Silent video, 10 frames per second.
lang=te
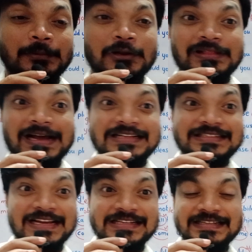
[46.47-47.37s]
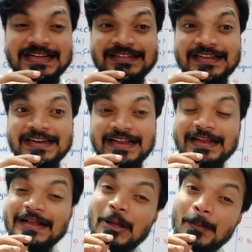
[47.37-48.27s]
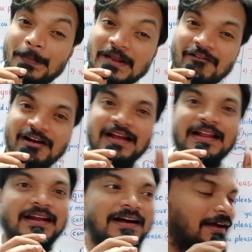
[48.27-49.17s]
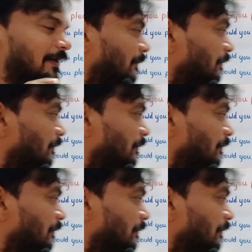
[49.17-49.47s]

మీరు దయచేసి అతన్ని పిలవగలరా